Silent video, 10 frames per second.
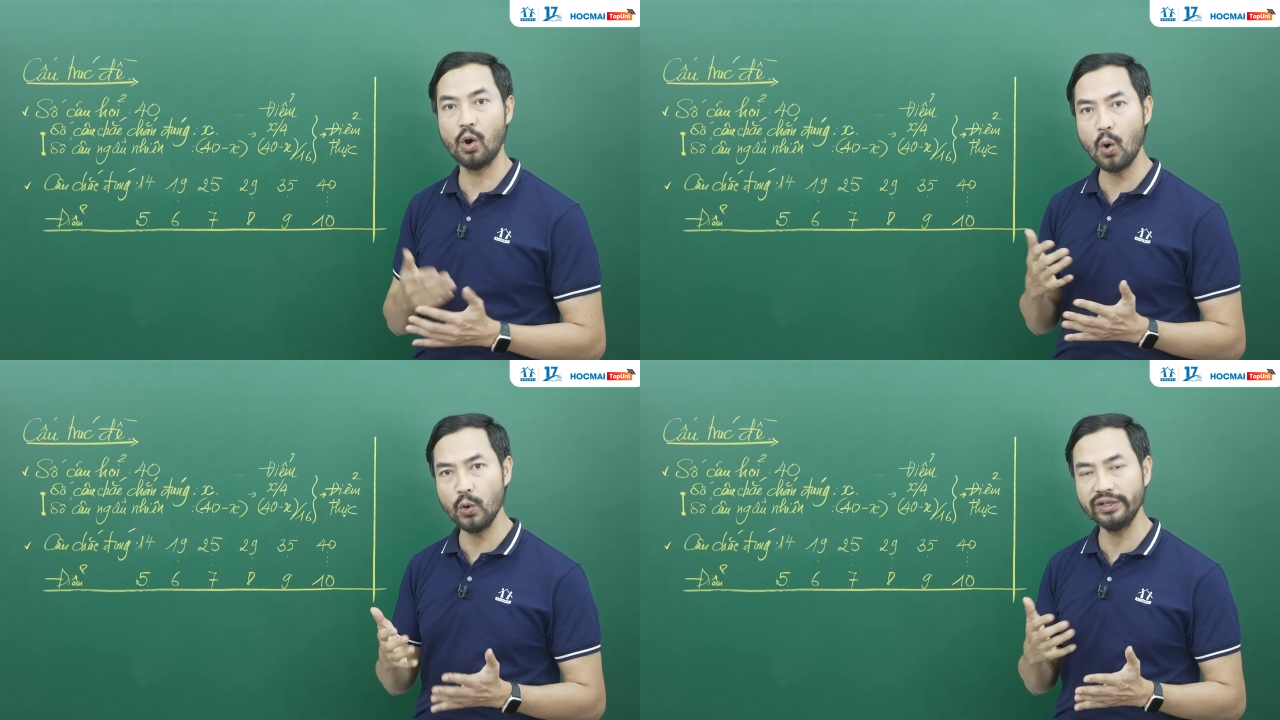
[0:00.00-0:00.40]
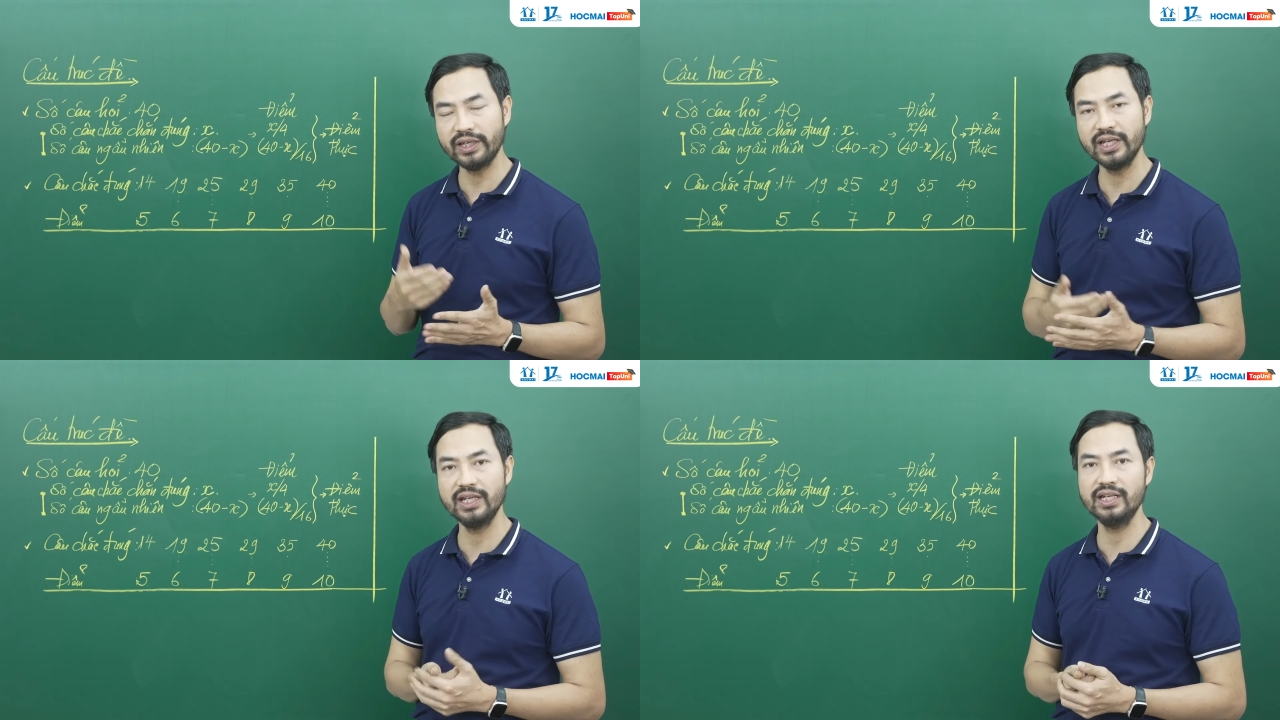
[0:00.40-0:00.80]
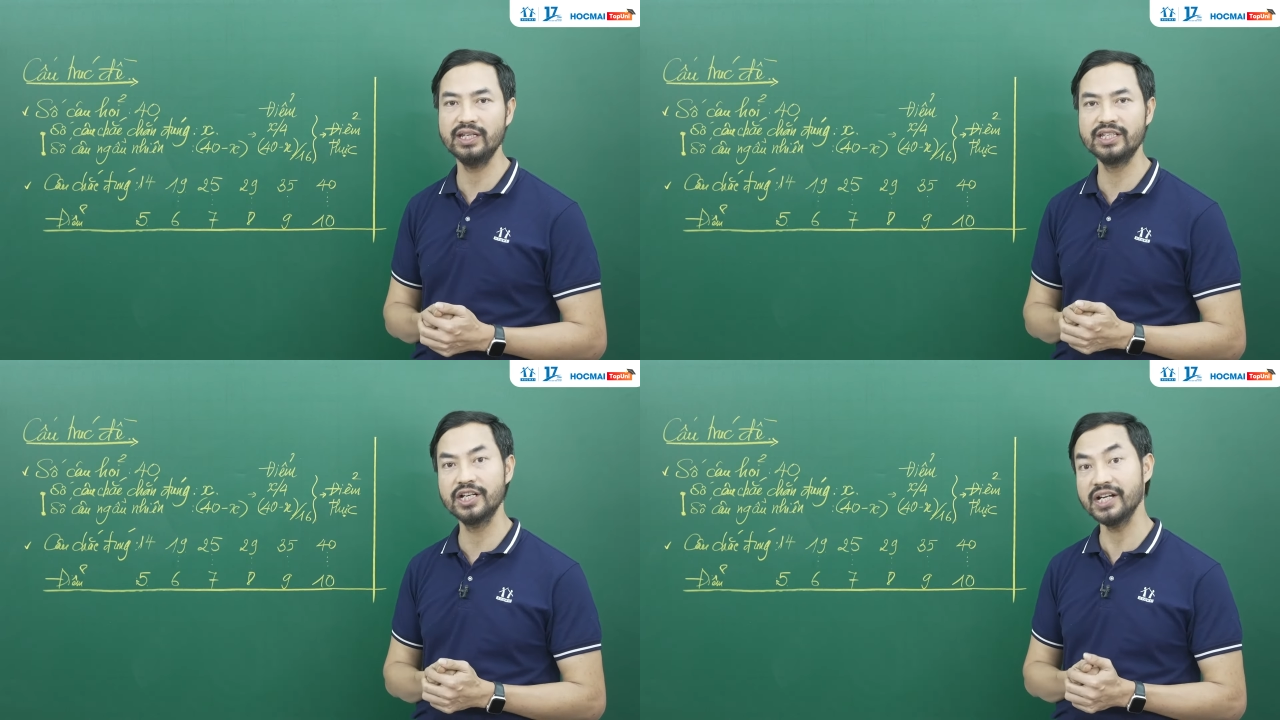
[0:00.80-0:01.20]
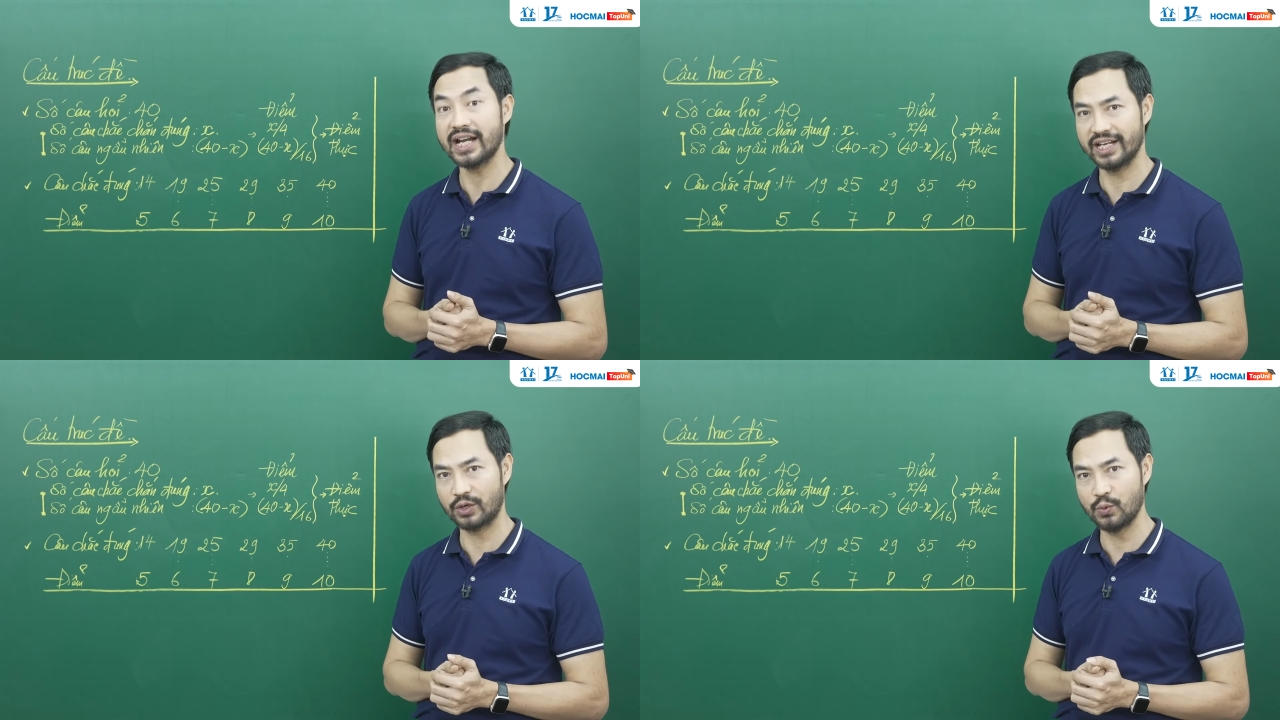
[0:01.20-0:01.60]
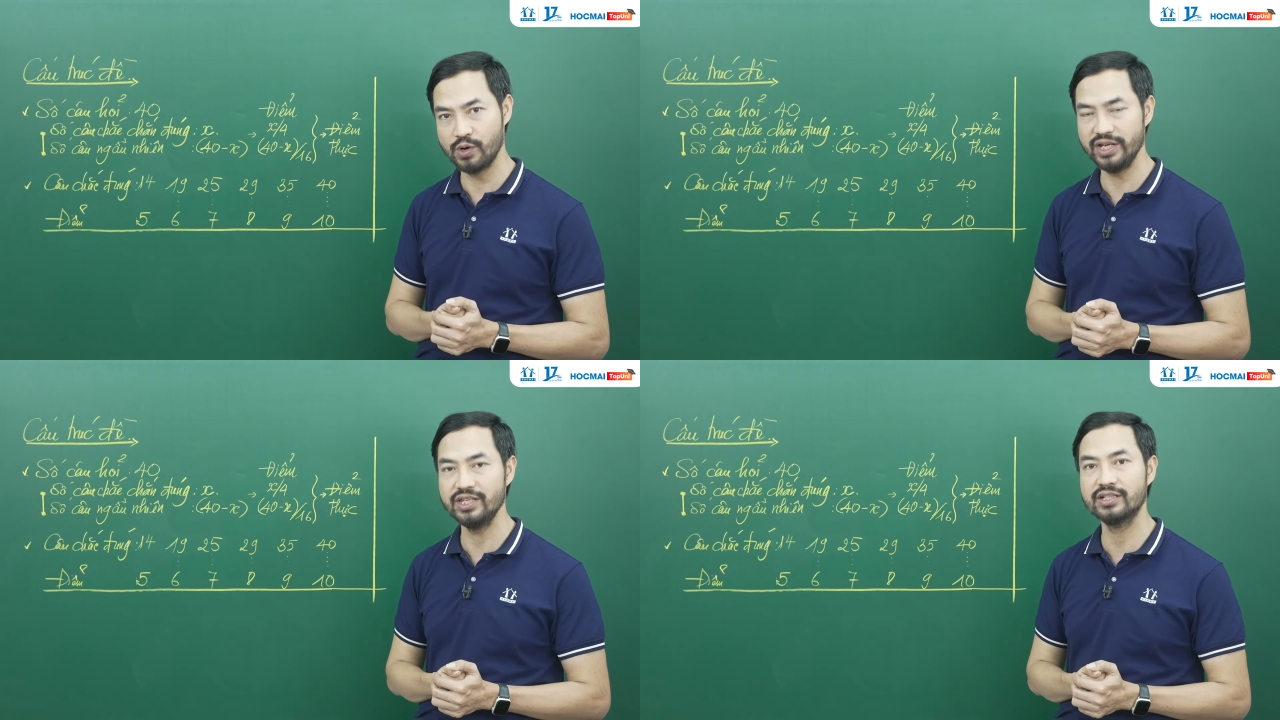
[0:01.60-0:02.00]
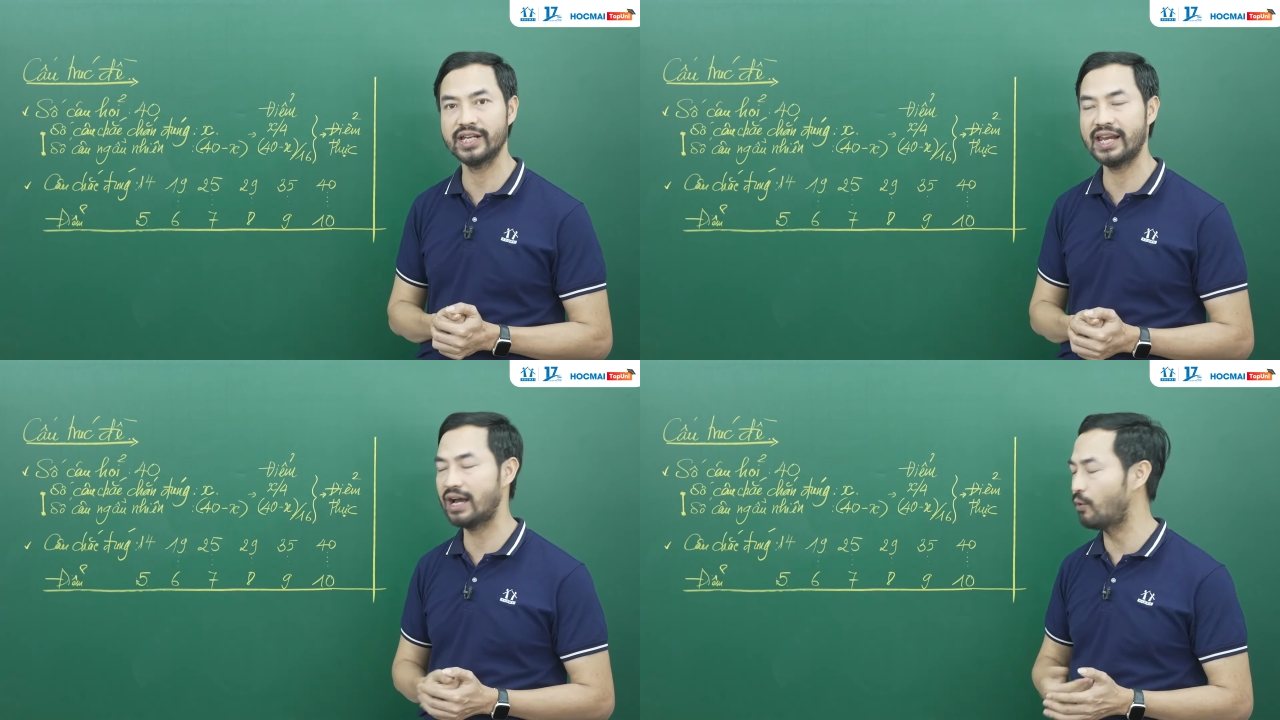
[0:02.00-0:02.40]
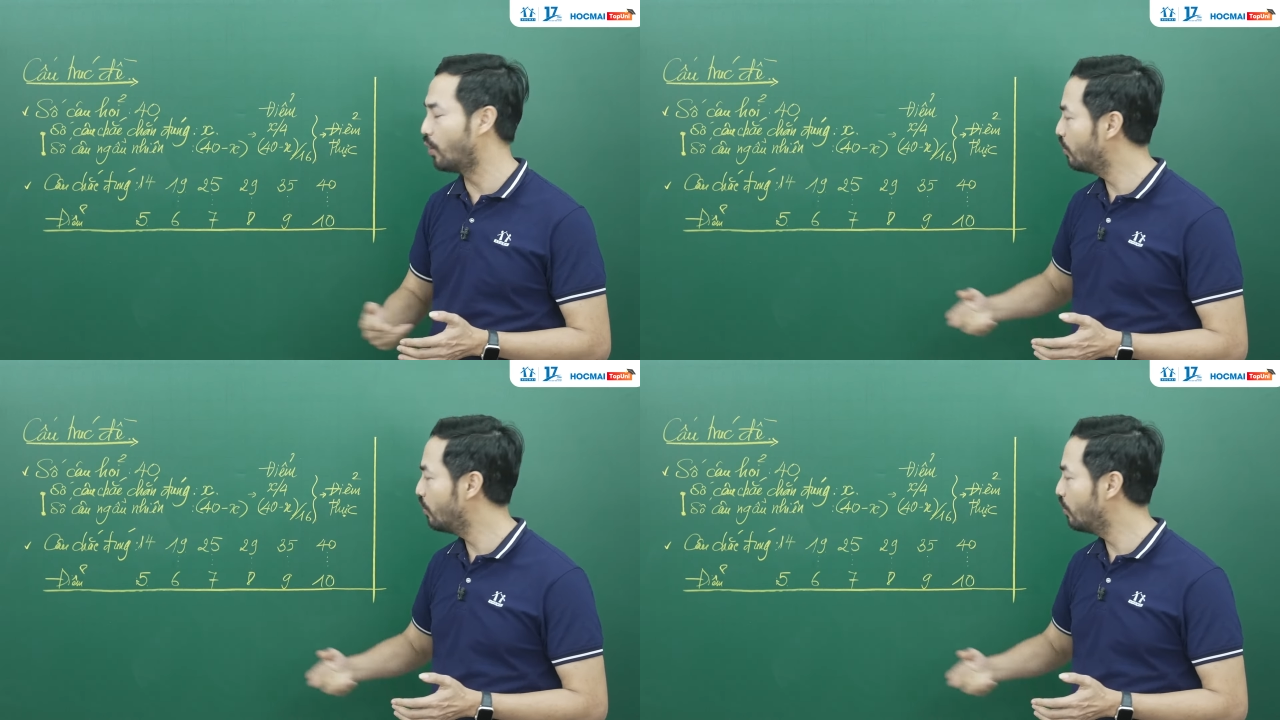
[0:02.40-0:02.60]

ôn thi những ngày cuối như thế nào